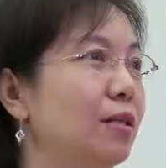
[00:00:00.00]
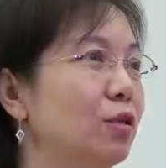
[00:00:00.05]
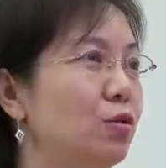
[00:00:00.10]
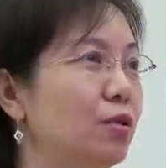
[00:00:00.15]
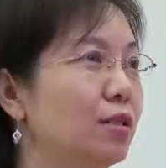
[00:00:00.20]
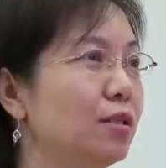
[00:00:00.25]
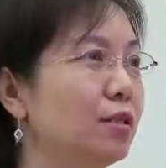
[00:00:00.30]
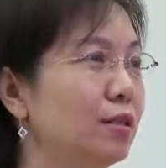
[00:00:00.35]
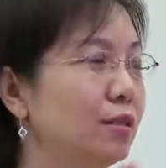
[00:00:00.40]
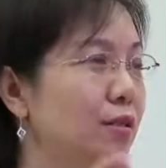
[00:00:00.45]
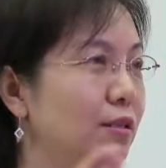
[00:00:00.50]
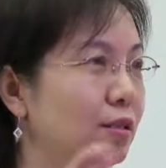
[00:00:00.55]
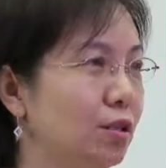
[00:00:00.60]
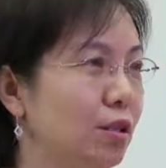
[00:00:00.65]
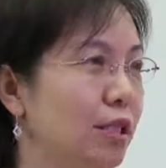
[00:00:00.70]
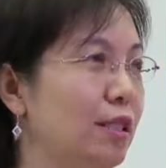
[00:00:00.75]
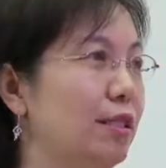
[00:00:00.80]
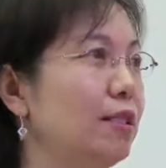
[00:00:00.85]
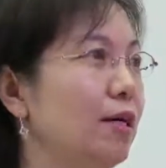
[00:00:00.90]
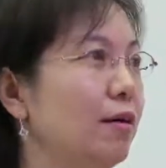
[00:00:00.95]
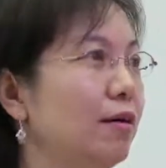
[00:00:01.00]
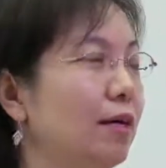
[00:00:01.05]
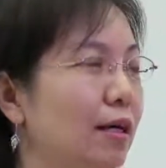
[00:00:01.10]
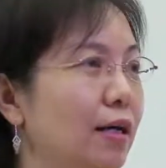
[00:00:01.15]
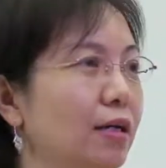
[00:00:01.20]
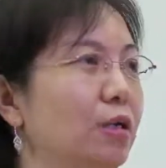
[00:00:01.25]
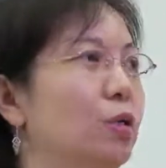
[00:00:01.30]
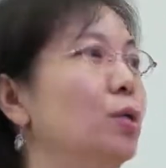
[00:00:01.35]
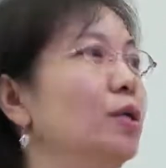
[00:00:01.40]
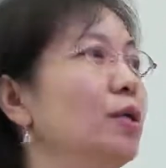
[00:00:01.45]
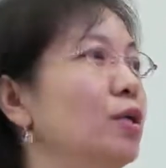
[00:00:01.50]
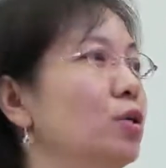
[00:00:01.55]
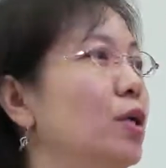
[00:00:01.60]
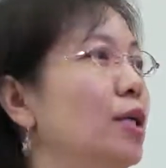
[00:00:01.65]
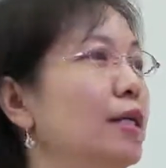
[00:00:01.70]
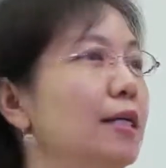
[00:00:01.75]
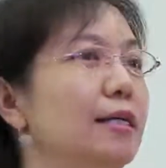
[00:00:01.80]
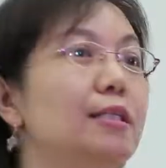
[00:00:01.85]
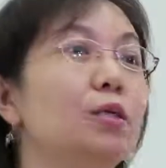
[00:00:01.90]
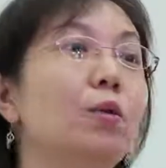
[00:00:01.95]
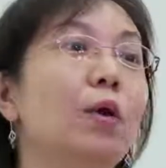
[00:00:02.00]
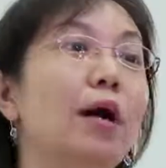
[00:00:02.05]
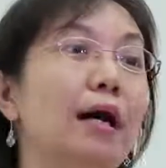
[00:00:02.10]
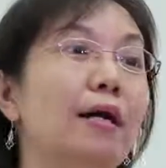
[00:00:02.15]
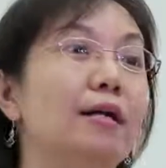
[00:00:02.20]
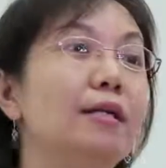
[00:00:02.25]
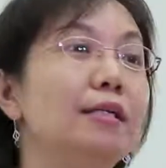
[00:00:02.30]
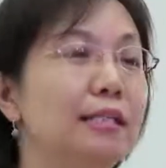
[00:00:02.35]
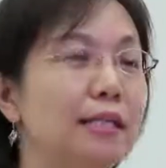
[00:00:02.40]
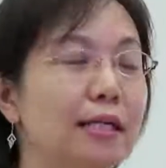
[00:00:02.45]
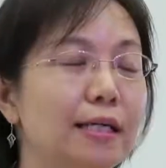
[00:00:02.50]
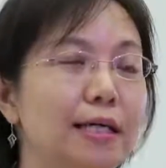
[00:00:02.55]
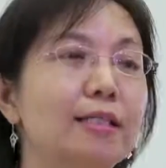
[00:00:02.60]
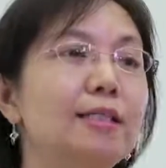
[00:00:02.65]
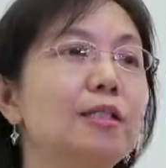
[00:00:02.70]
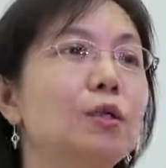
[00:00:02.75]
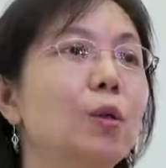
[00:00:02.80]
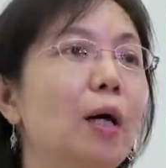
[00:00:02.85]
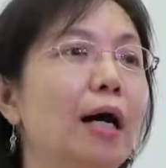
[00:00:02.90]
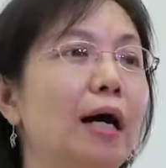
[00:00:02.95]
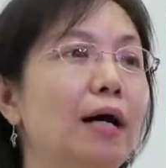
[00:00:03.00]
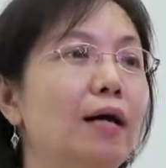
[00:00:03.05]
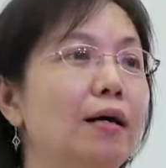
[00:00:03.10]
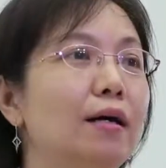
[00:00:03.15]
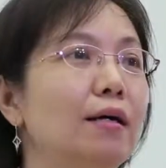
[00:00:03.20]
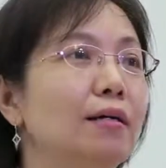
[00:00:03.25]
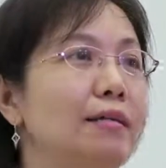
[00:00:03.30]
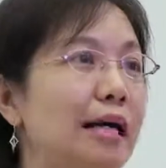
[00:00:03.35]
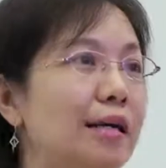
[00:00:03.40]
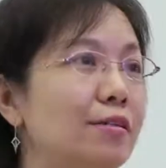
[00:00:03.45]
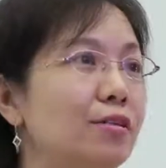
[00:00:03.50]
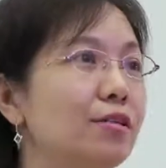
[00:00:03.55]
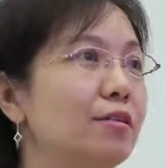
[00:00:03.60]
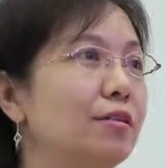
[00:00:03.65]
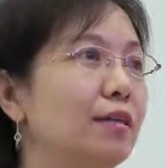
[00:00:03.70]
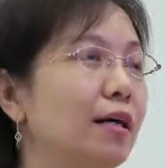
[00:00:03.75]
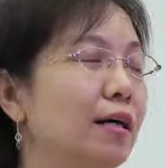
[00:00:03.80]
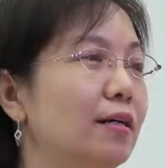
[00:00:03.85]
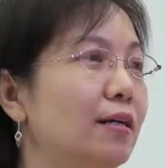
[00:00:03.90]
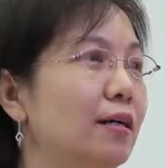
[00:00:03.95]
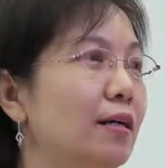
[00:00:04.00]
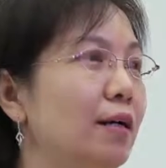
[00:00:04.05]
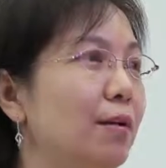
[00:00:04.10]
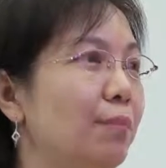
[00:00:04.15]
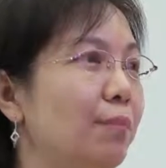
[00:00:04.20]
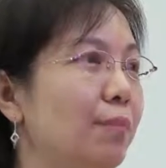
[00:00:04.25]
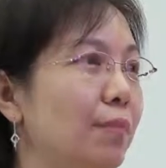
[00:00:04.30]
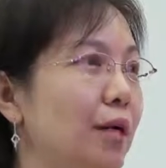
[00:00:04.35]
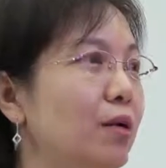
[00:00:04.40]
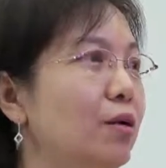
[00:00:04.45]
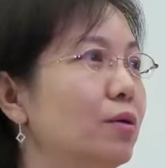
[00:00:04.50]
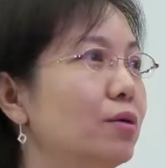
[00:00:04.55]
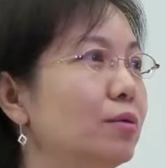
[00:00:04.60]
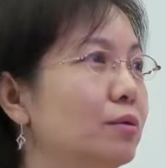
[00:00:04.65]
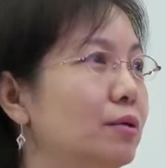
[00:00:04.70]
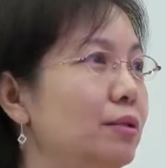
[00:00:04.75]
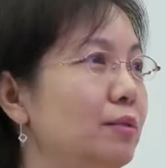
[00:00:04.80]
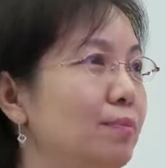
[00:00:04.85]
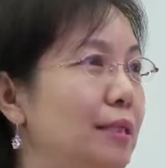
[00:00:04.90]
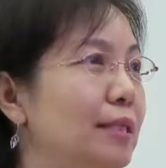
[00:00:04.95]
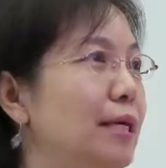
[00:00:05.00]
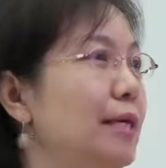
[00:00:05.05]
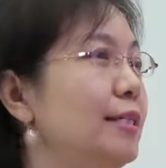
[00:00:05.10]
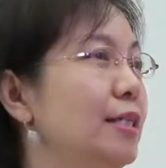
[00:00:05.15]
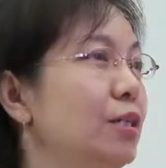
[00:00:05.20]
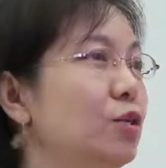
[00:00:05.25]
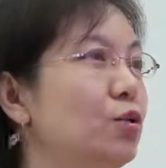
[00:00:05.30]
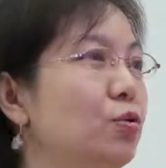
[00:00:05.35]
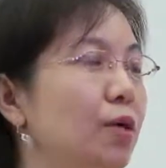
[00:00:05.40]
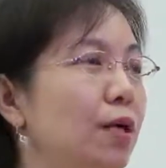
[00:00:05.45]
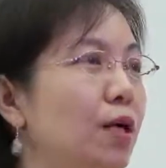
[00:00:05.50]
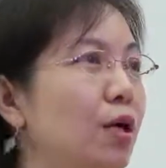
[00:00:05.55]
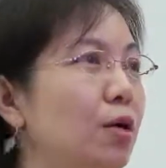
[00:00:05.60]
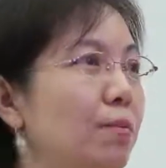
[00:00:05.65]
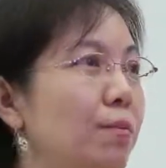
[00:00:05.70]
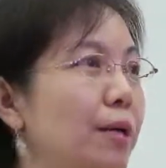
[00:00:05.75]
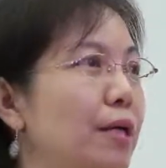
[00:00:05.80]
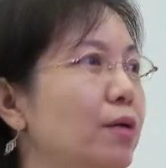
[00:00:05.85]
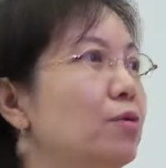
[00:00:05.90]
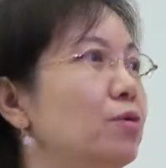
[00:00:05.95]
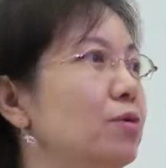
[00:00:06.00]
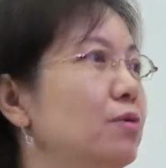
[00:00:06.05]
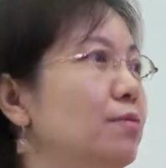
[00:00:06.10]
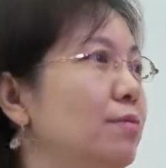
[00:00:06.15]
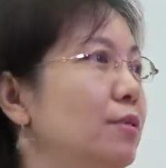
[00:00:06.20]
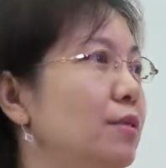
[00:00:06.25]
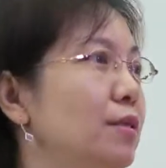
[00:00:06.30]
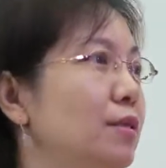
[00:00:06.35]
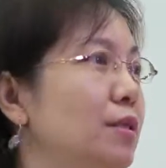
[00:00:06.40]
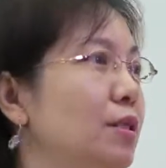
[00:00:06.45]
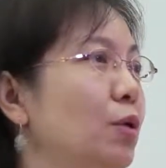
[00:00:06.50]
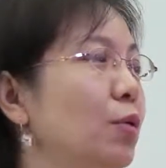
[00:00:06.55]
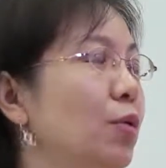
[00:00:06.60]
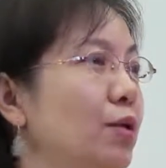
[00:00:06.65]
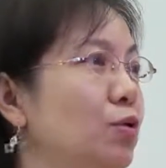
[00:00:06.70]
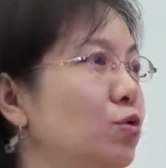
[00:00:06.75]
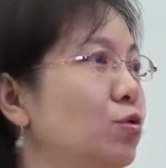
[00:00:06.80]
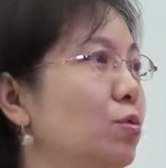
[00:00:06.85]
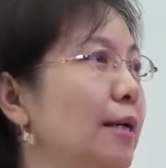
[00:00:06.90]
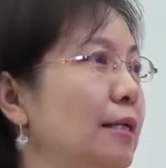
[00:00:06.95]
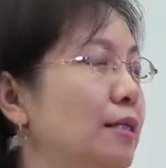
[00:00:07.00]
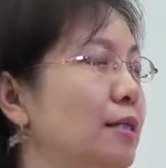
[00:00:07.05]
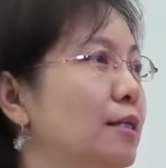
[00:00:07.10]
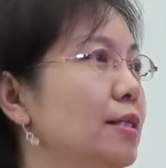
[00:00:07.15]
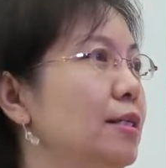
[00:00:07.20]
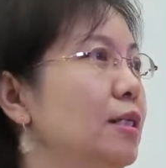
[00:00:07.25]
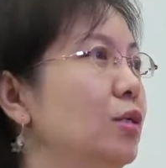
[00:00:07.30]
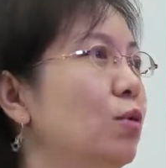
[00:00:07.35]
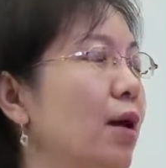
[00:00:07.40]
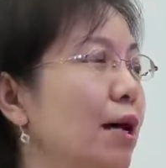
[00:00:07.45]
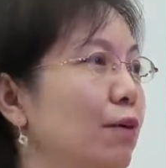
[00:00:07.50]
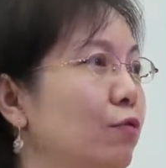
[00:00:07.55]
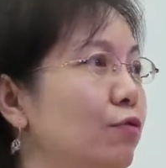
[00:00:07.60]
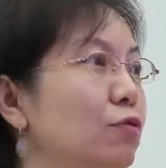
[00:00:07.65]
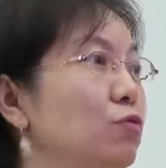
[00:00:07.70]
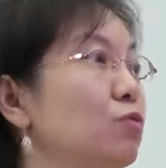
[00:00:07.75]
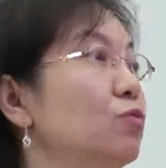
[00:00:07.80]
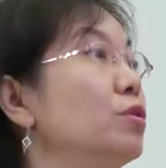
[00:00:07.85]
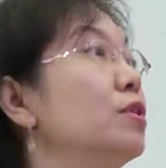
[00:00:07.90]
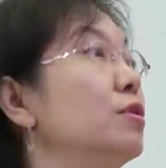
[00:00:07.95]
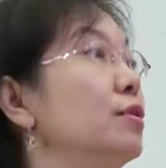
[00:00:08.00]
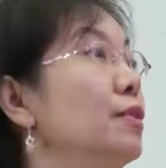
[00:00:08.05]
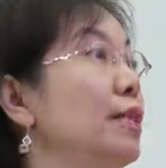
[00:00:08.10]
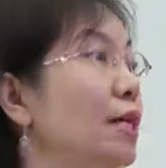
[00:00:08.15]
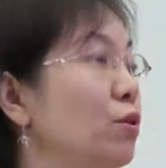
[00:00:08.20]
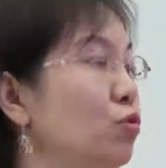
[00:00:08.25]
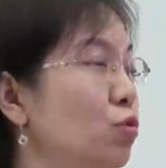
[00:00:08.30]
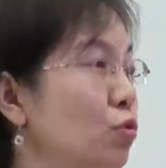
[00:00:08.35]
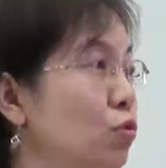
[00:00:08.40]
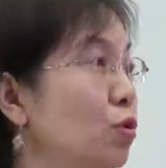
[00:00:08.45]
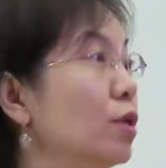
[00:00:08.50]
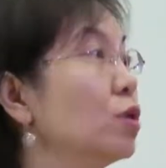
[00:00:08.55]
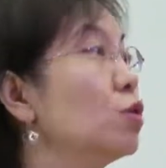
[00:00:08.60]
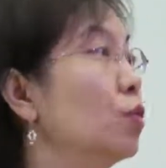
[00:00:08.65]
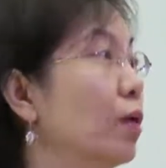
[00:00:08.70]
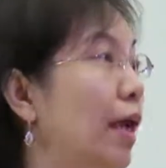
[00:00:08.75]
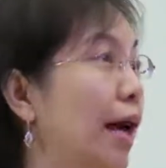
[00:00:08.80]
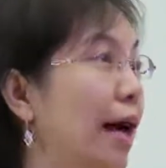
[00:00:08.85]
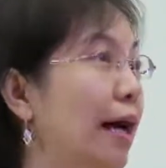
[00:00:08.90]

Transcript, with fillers: 呢，学生提交了很多的创业计划、商业计划，但是呢，没有比赛结束以后，没有机会去把这些计划付诸实践去做出